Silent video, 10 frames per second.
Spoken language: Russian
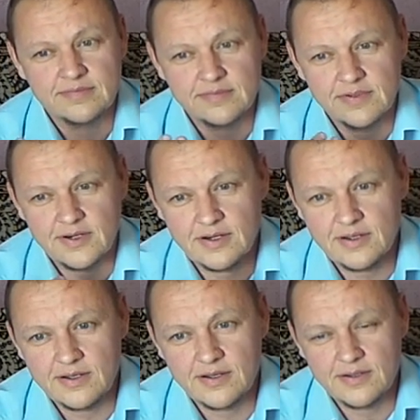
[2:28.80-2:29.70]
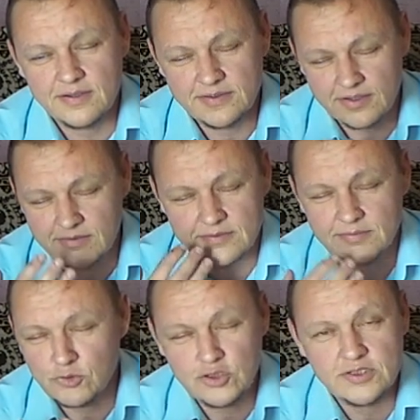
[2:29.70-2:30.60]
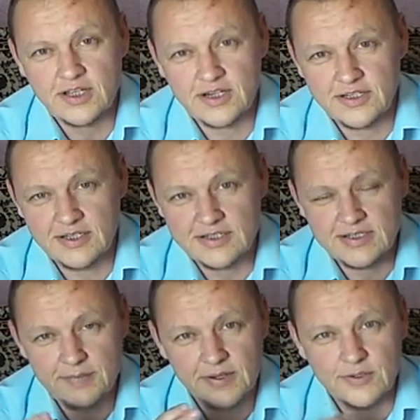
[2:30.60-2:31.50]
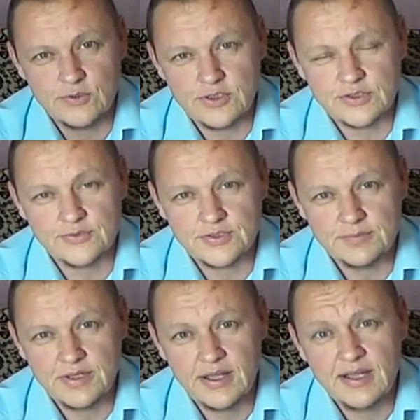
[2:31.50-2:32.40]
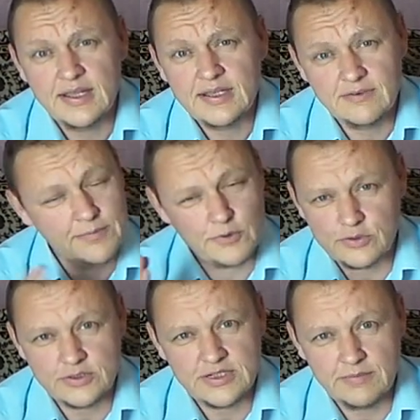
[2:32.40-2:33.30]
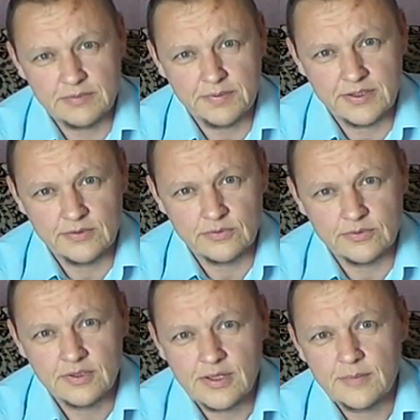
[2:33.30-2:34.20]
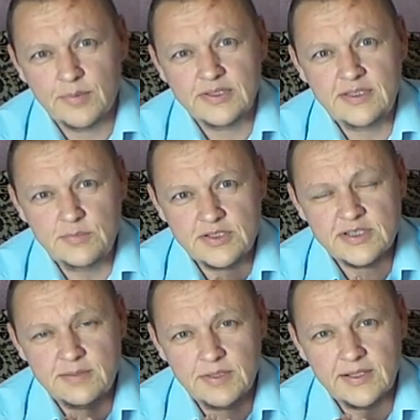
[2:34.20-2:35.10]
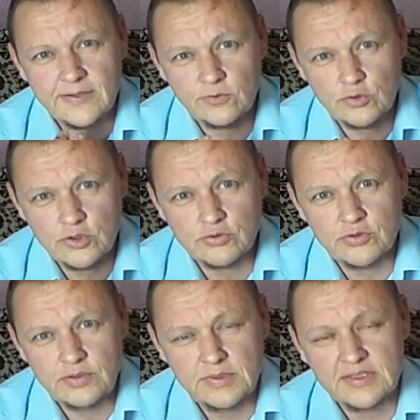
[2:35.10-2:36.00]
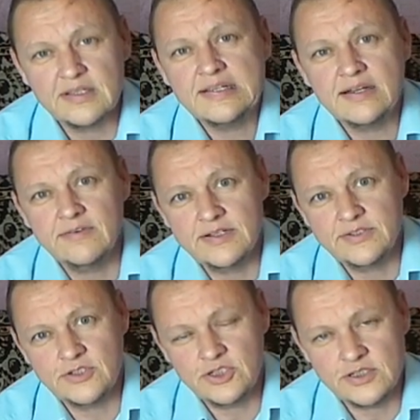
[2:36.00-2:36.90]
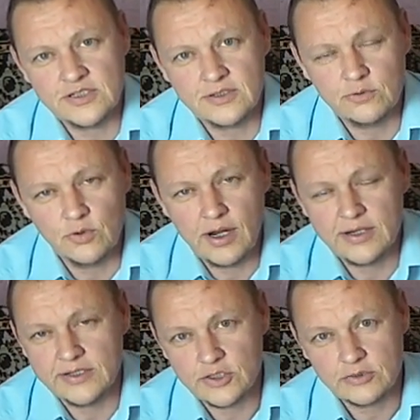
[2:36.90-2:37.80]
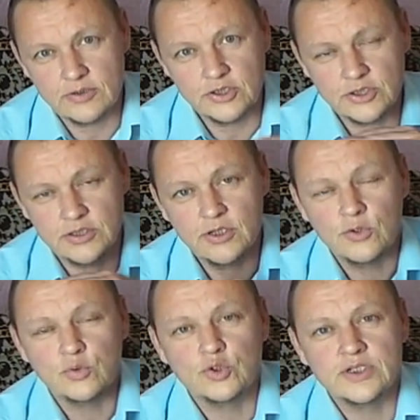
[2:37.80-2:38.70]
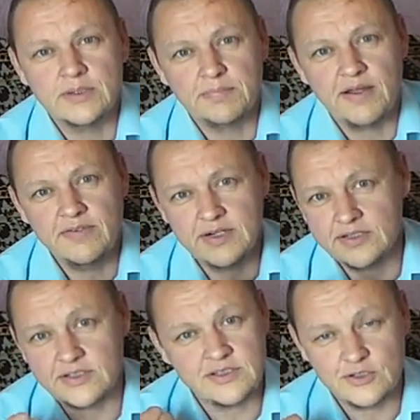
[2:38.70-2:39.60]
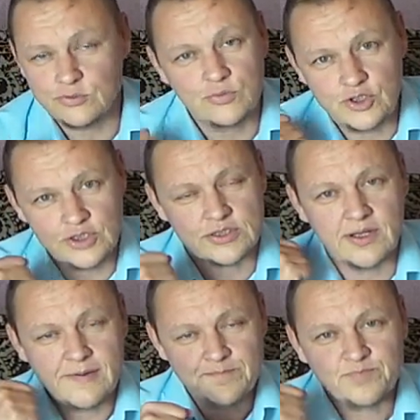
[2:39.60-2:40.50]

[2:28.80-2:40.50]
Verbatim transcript: ну, а, так вот, можно закрыть глаза, погрузиться в себя, вопросы сами придут. Поднимется именно то, что именно для вас сейчас актуально, и что лежит уже на поверхности, и стучится